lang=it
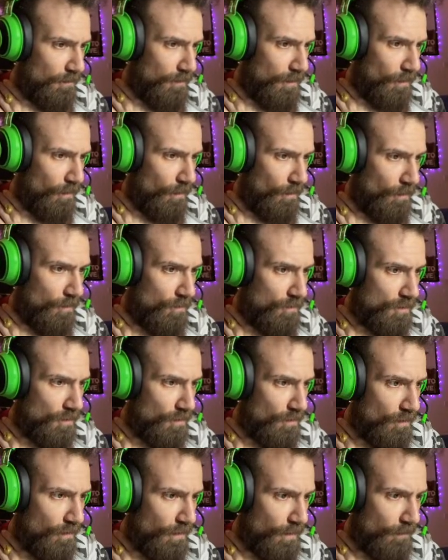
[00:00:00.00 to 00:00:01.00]
mio
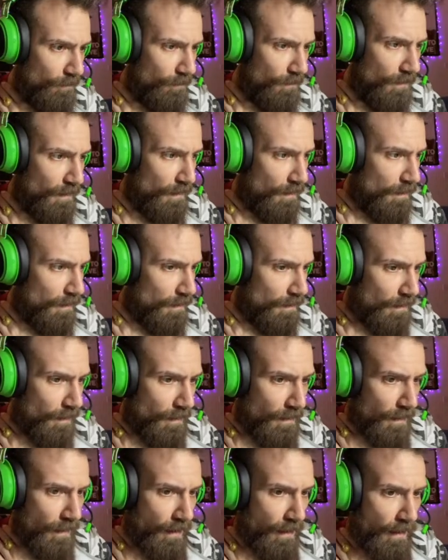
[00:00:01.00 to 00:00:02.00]
cosino lì.
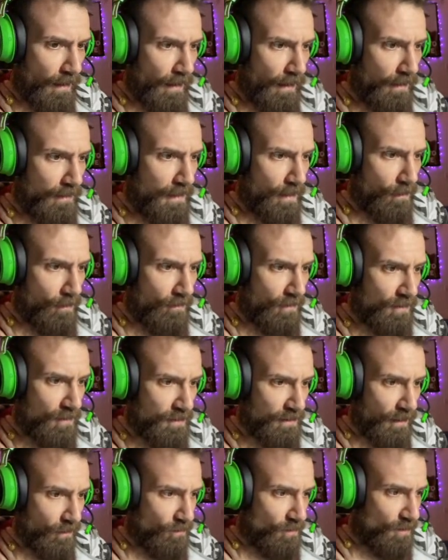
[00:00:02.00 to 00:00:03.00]
Eh, andiamo verso il
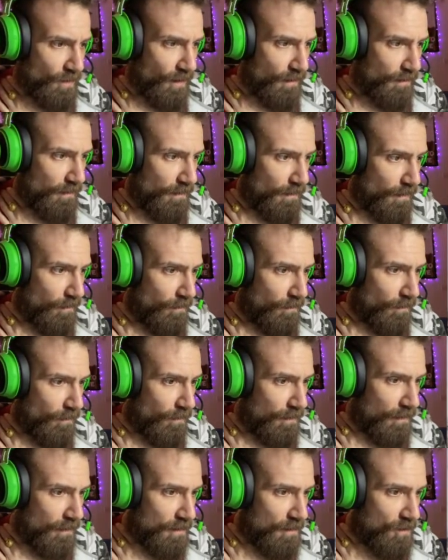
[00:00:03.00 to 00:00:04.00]
town center, andiamo
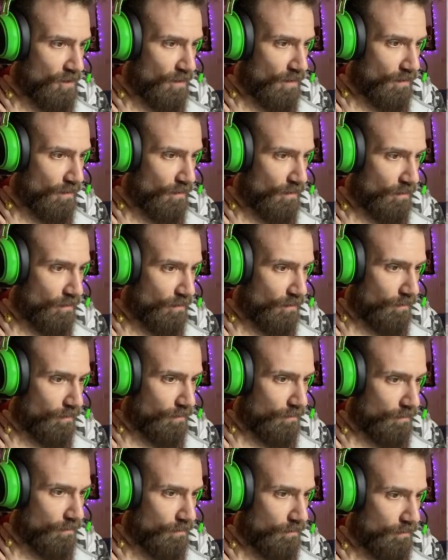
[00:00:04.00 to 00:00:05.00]
nel centro.
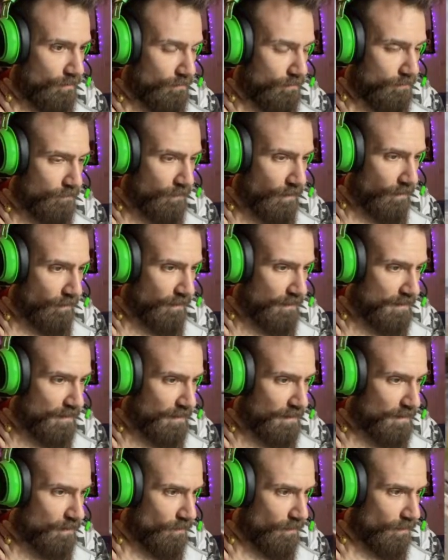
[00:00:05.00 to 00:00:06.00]
È una
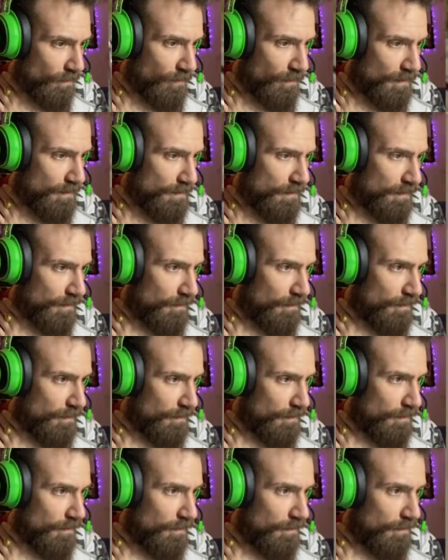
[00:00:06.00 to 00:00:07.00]
stazione questa?
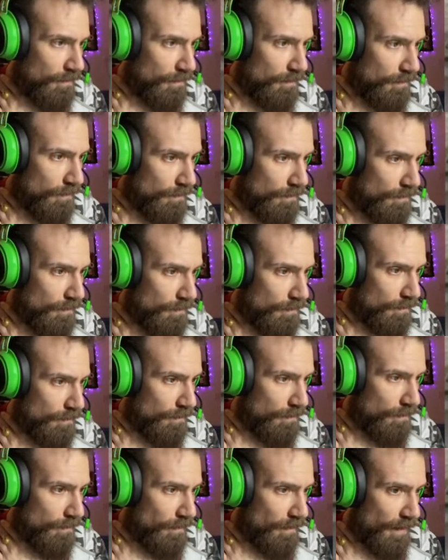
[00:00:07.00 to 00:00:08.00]

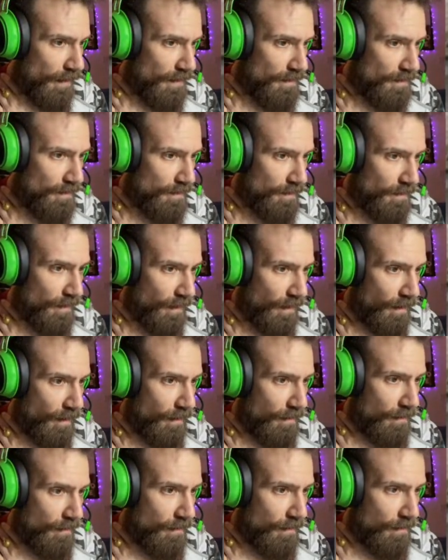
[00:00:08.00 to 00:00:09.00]
Eh sì, è. Eh.
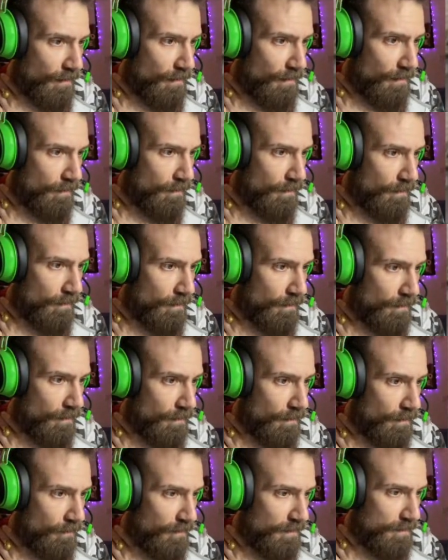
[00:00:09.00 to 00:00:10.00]

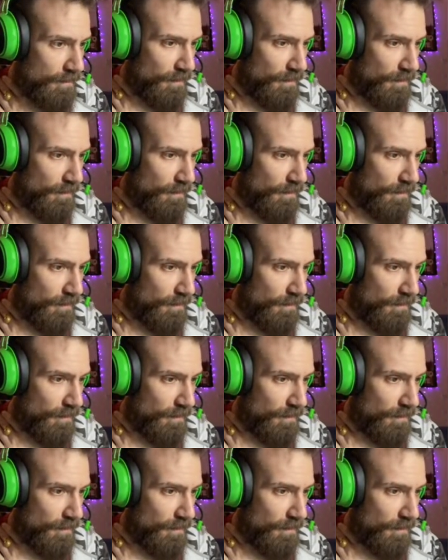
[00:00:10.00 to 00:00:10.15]
Questa